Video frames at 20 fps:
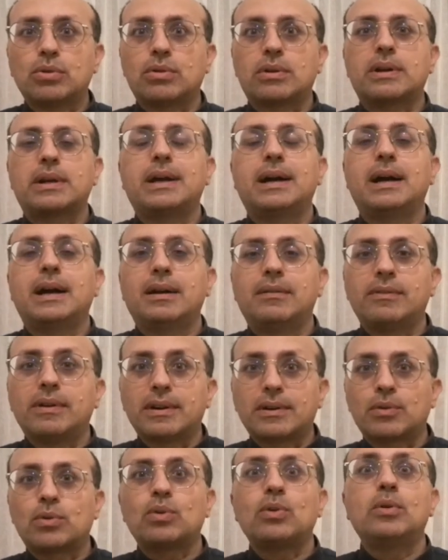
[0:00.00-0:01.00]

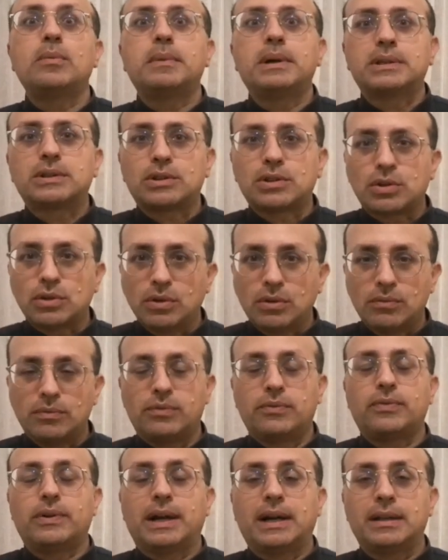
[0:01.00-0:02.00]
tornava a Roma
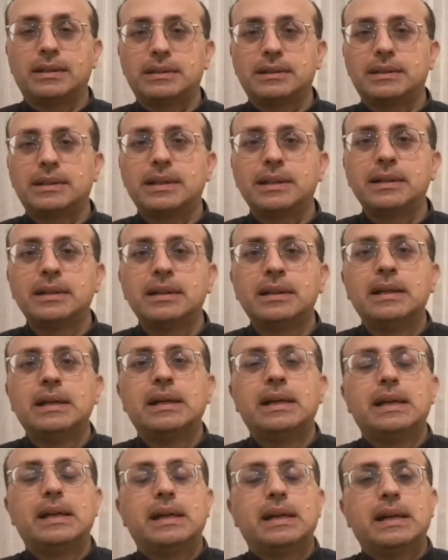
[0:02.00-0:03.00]
trionfante
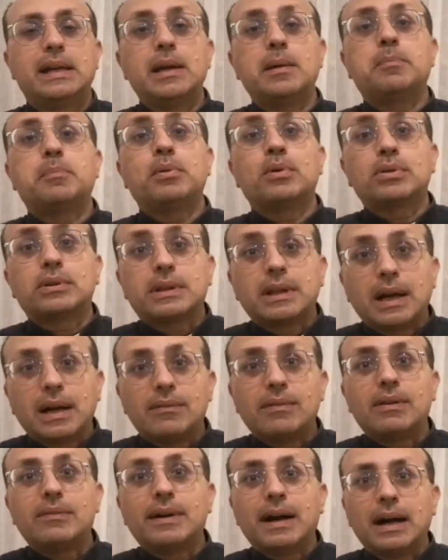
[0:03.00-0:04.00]
e
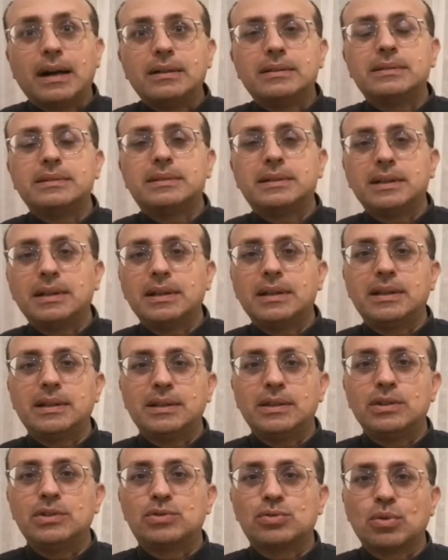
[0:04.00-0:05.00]
portava
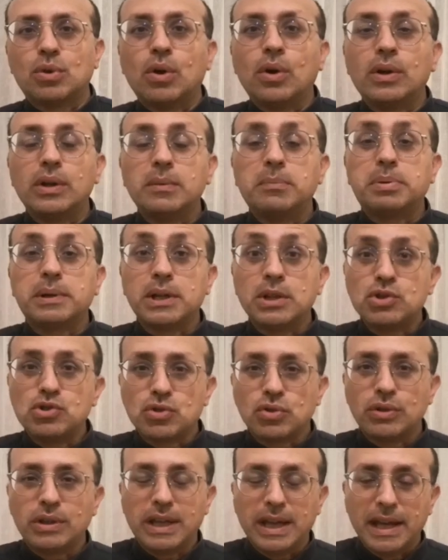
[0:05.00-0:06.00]
avanti i suoi
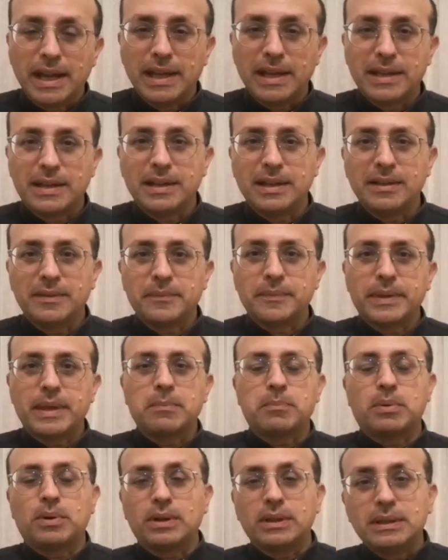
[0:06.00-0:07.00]
prigionieri
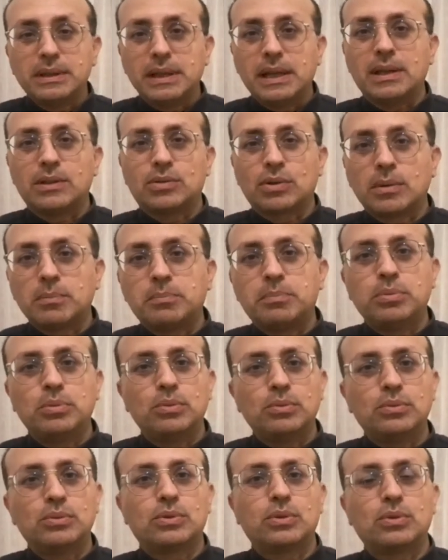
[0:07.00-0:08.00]
e poi dietro
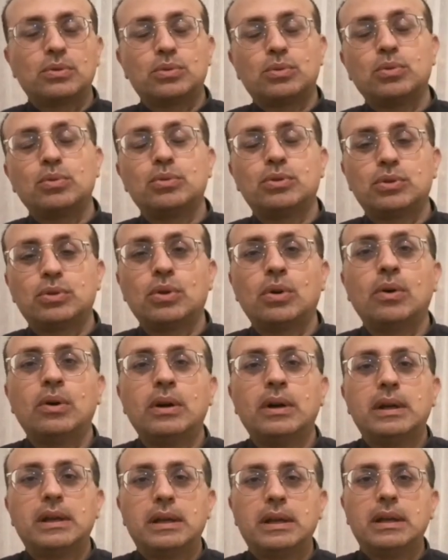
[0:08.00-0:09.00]
appunto
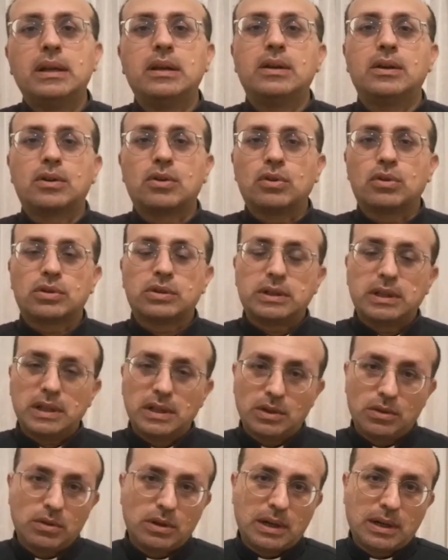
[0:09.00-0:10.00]
tutto il
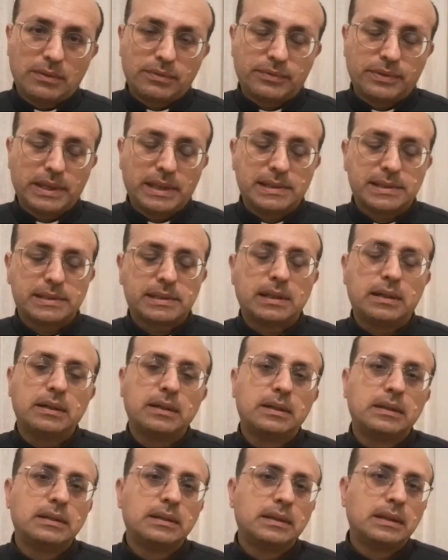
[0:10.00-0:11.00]
corteo a
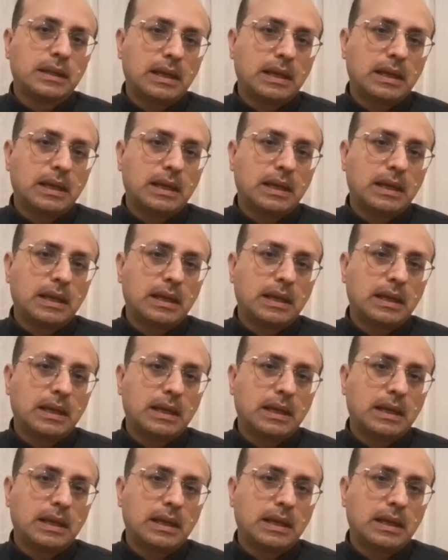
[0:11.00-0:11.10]
festa.